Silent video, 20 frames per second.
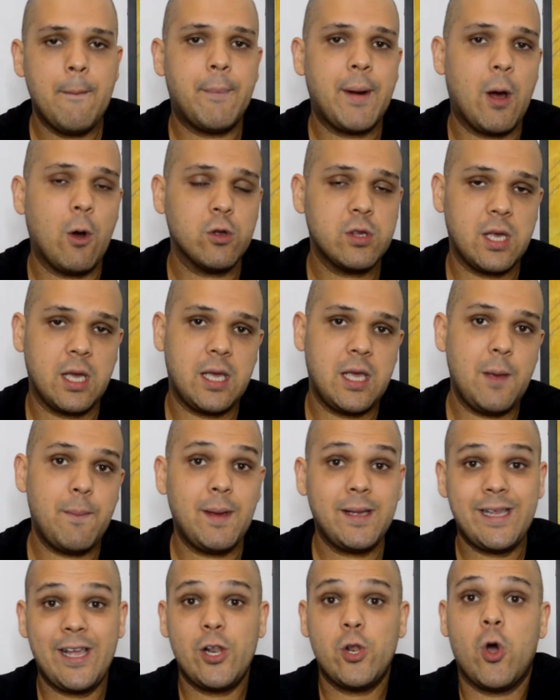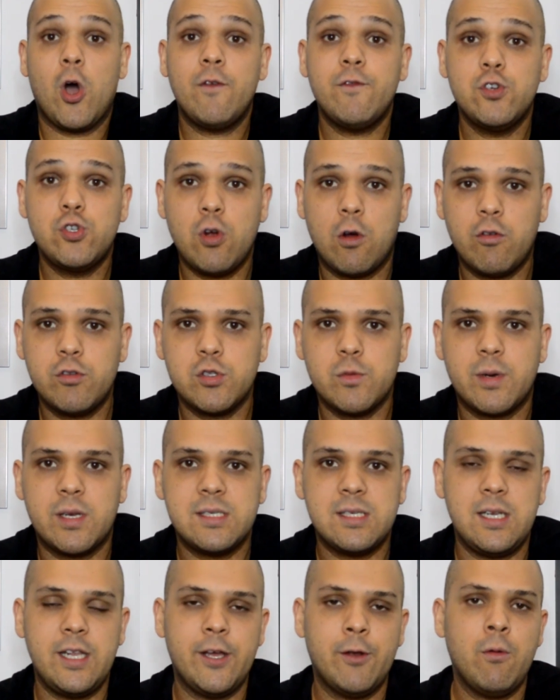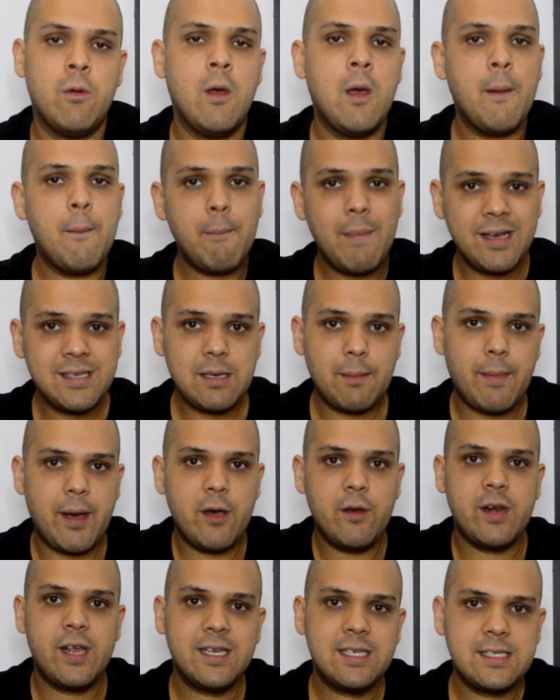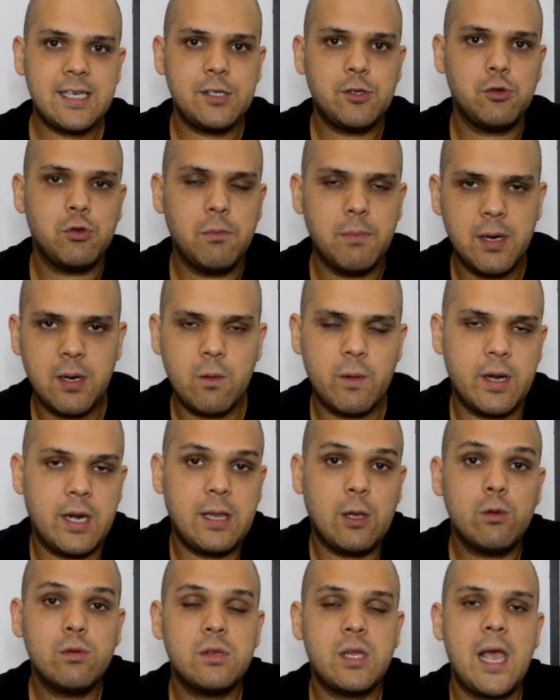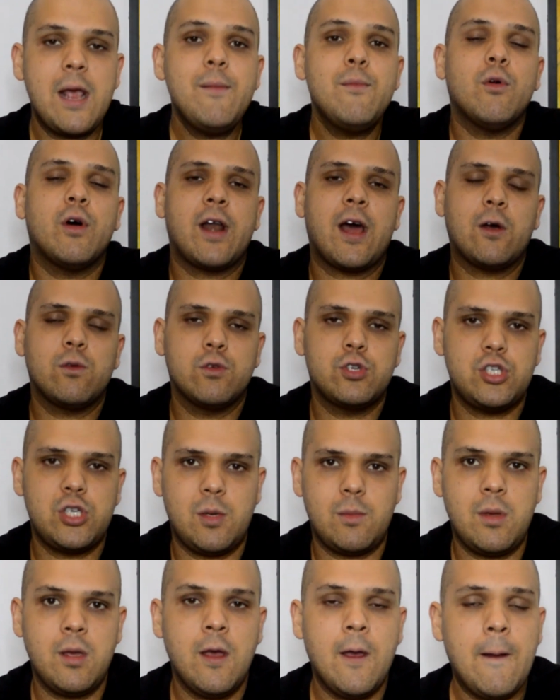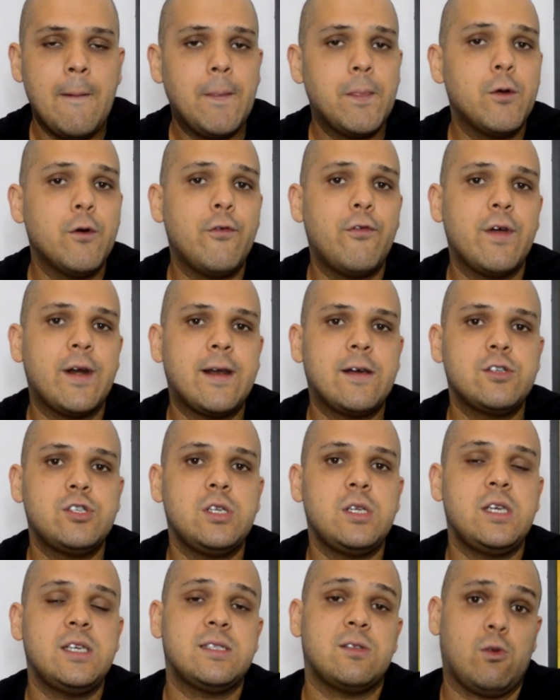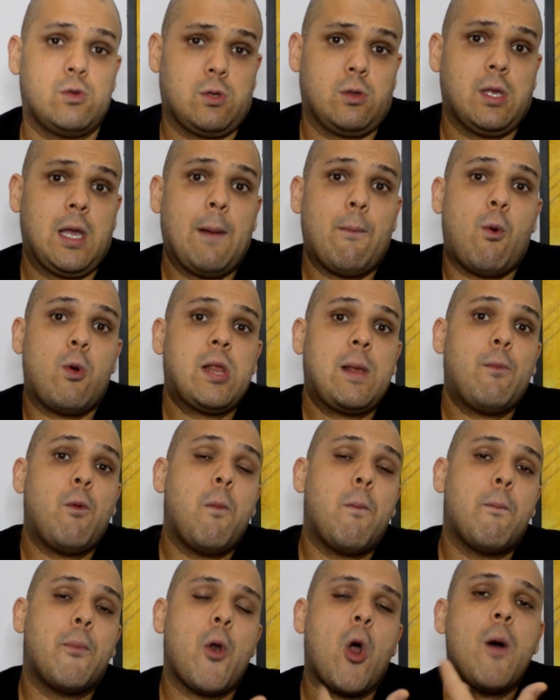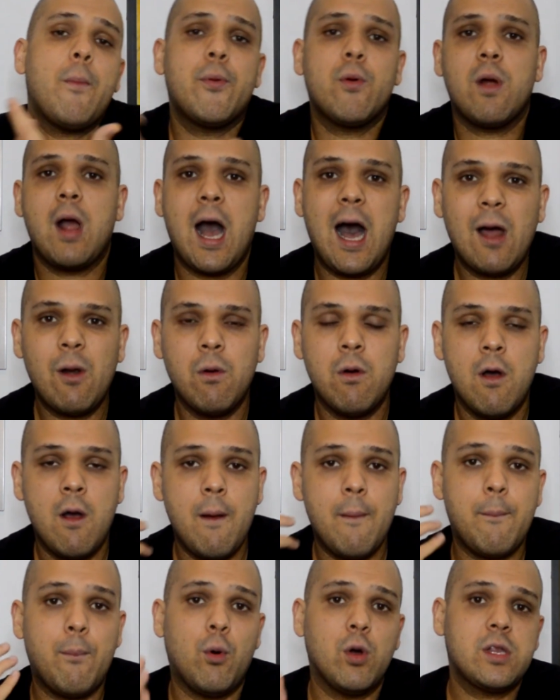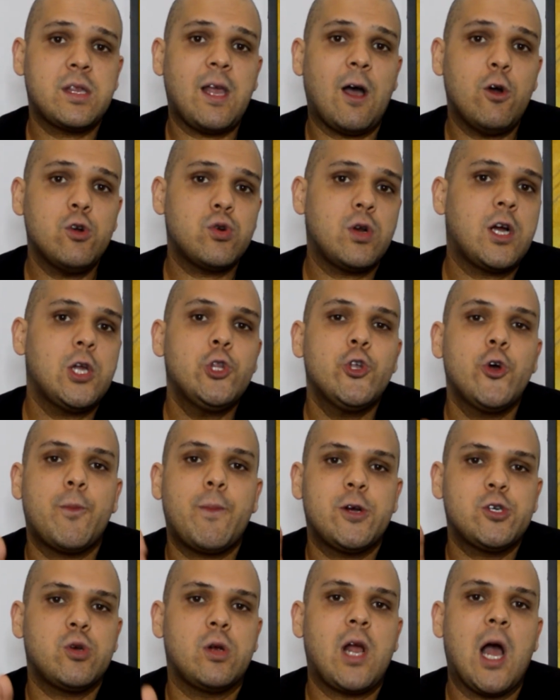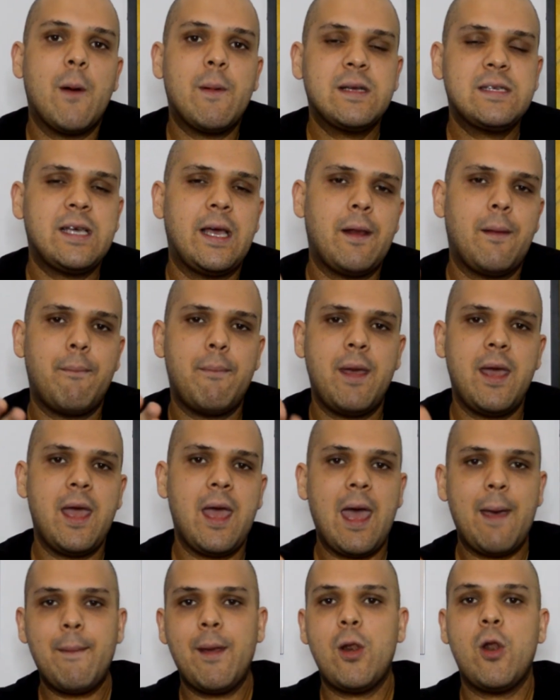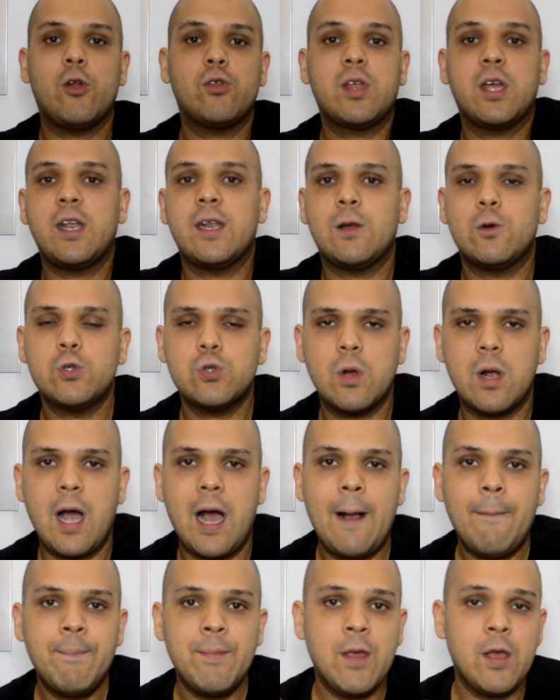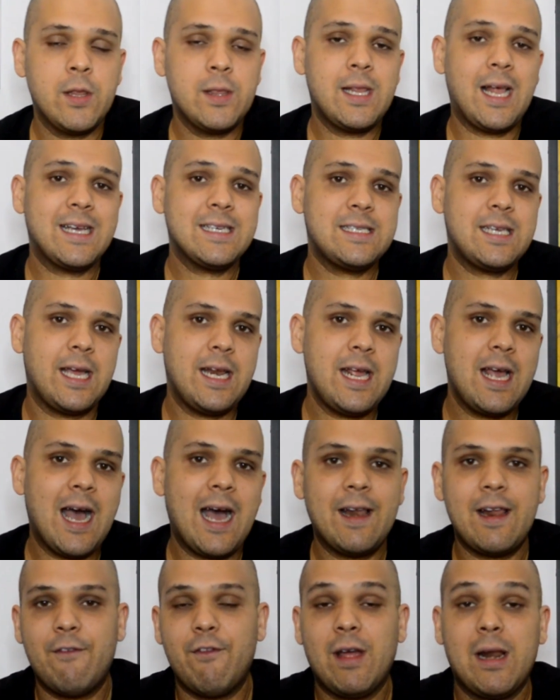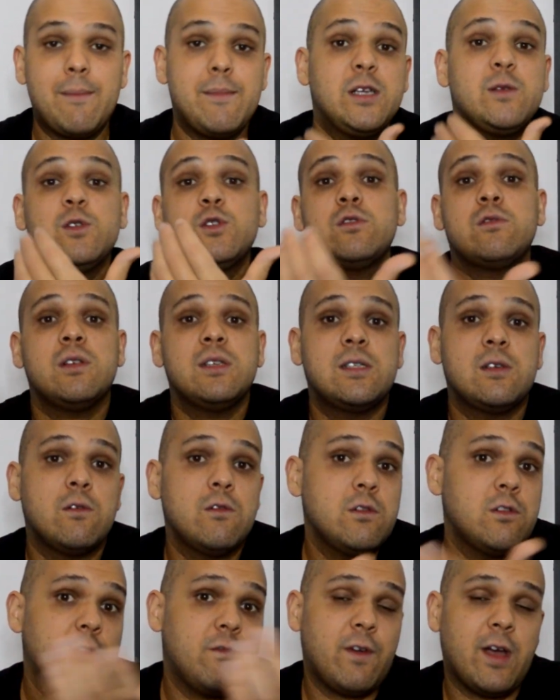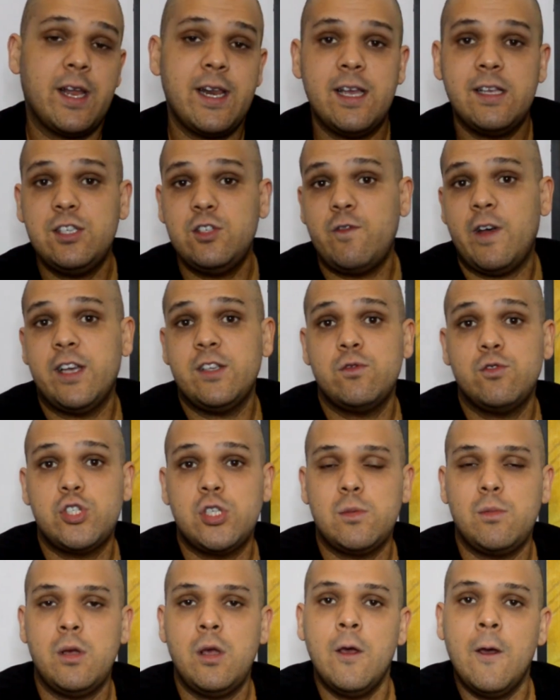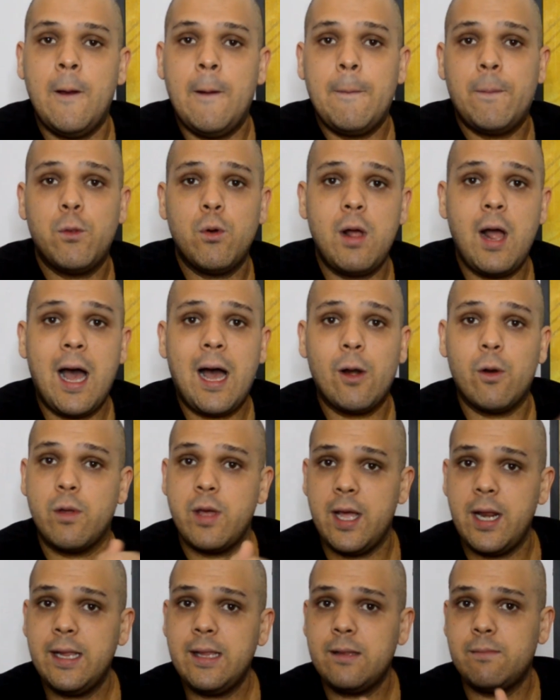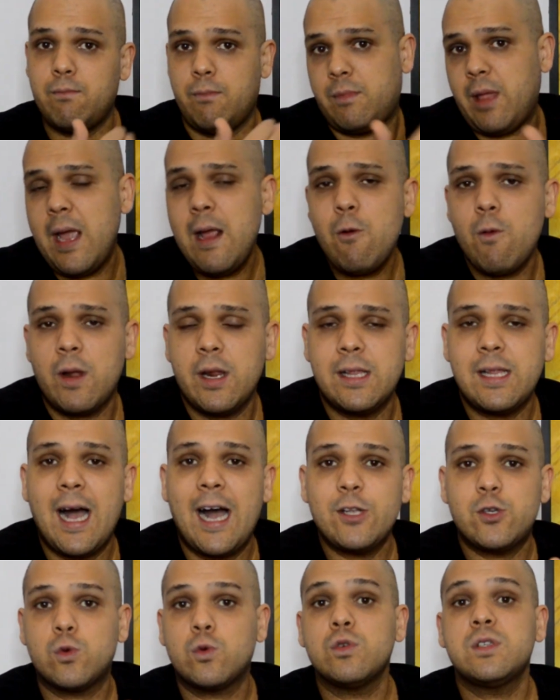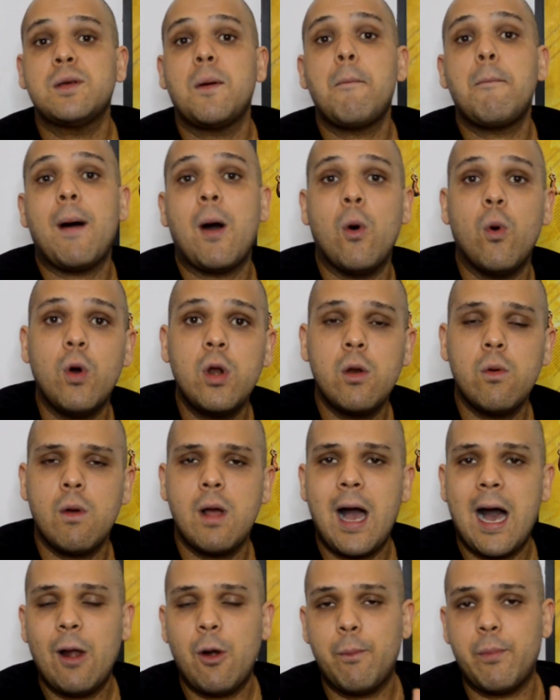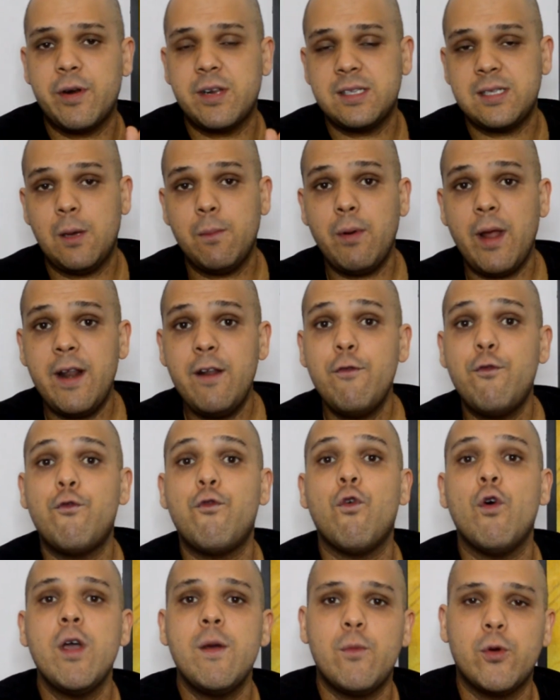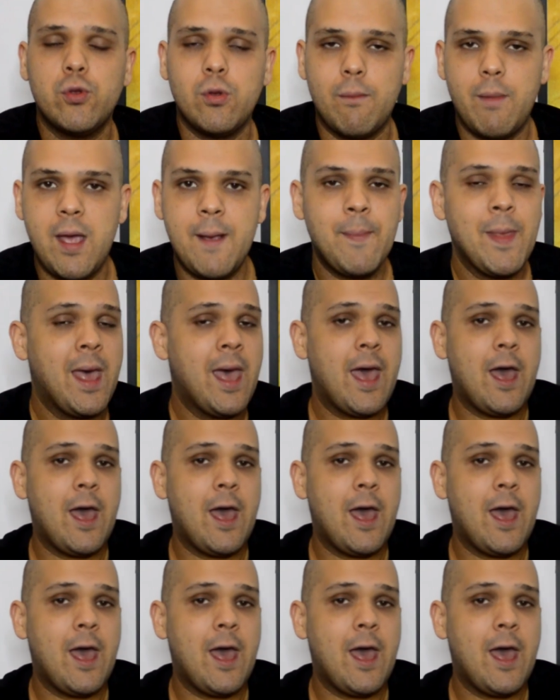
para outra equipe. Ele tem nove jogos no brasileiro, mas a maioria saindo do banco. Ele não tem moral no time do Fernando Diniz. Né? Então, daqui a pouco, até para o próprio Galo botar o jogador para jogar uma Série B é melhor do que ele não jogar na Série A. Né? Fica na mesma situação que ficaria se estivesse no time do Galo. Ele tem qualidade. Com o São Paulo no Galo, por exemplo, ele foi muito bem.